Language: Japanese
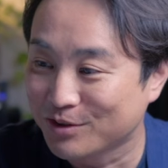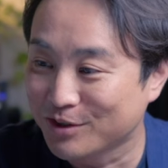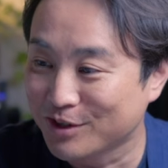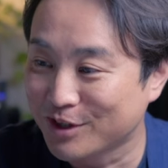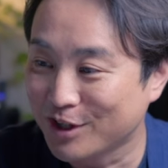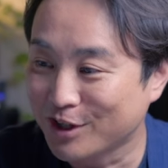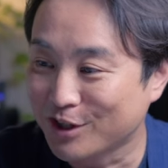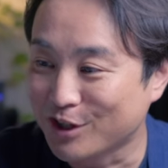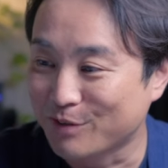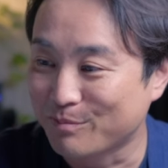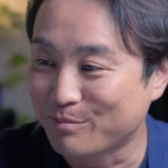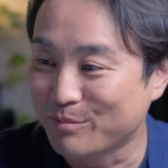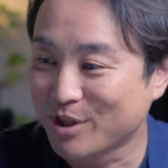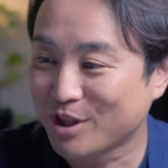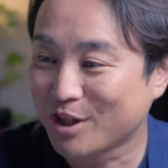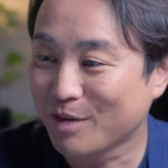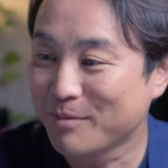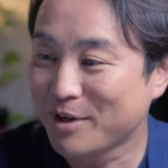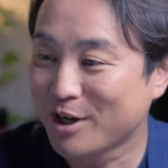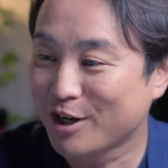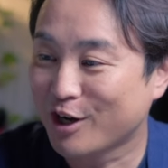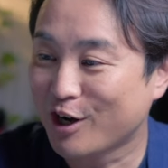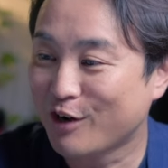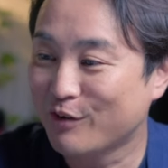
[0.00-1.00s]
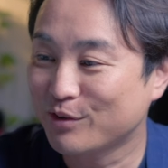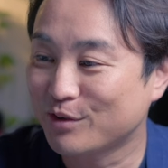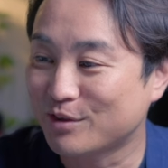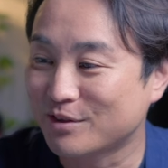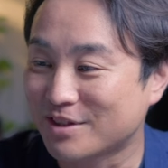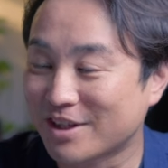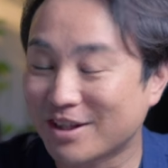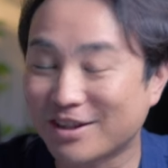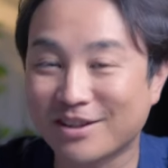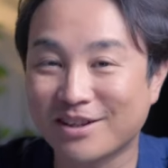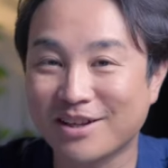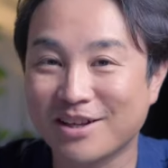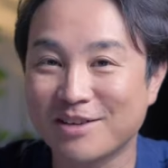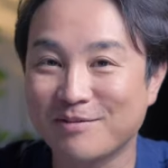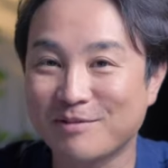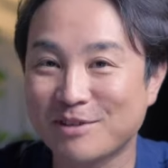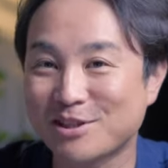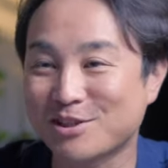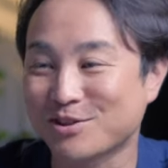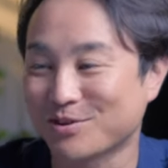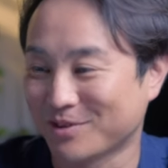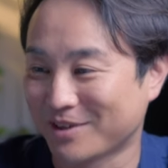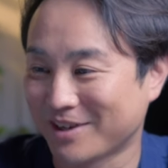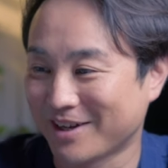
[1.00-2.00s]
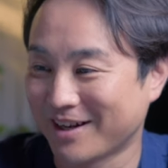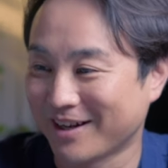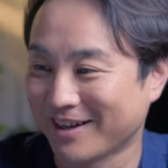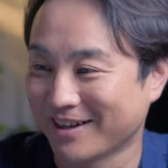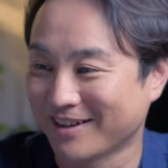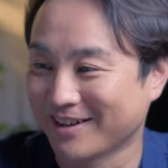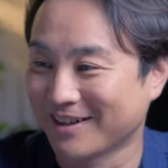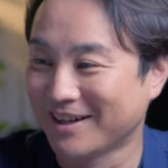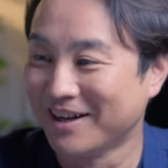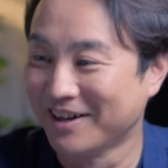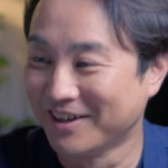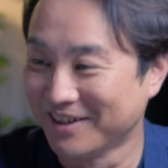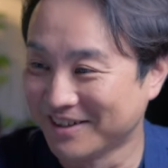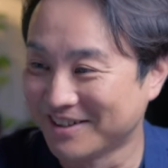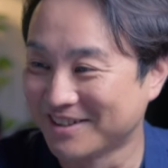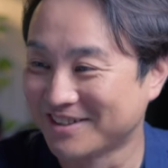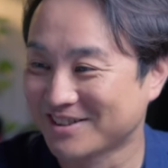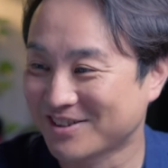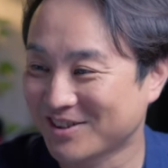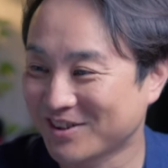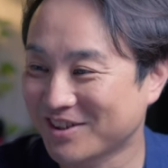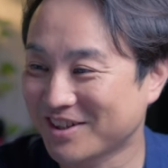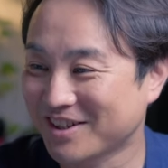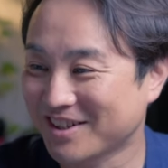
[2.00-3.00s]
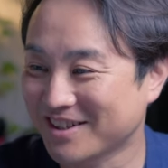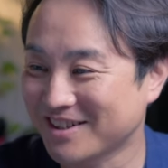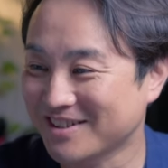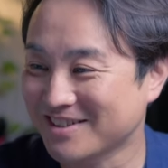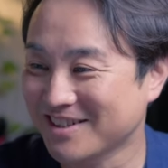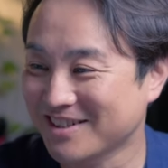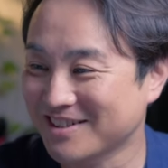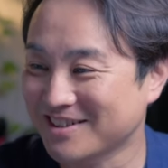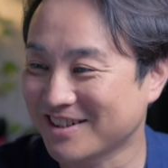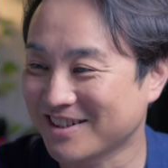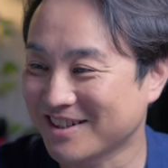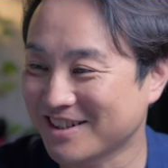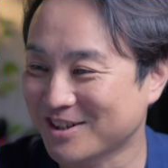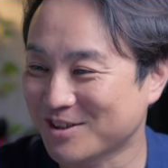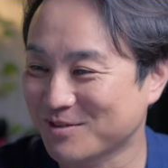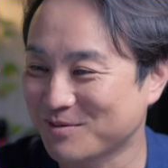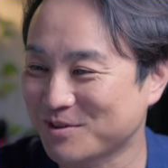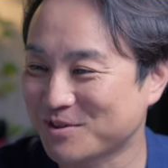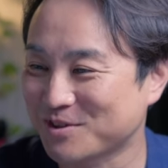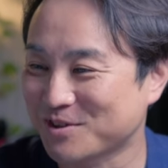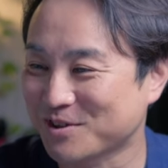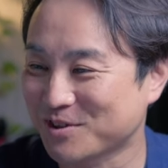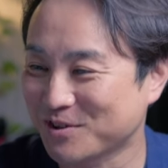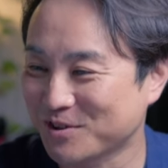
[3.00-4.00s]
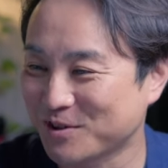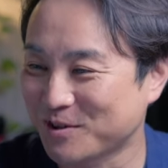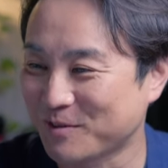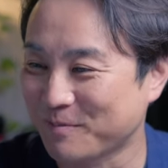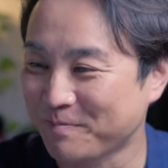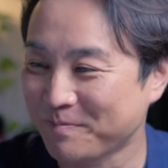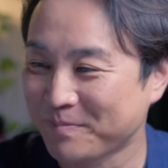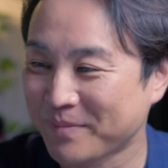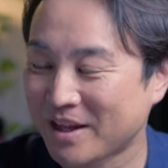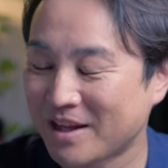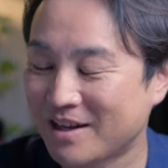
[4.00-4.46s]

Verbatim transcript: これなんか見た目で買う人絶対いますよねそんなデザインだなと思うんですけど、